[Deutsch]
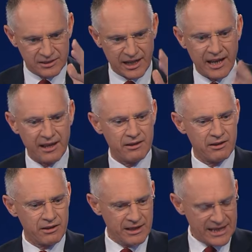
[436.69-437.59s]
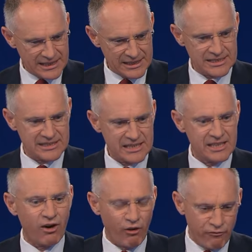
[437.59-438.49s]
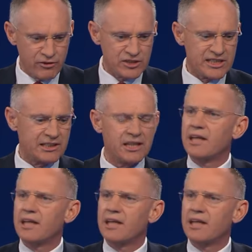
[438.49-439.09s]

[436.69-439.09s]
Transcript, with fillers: drei Handys, die hier offensichtlich. Aus,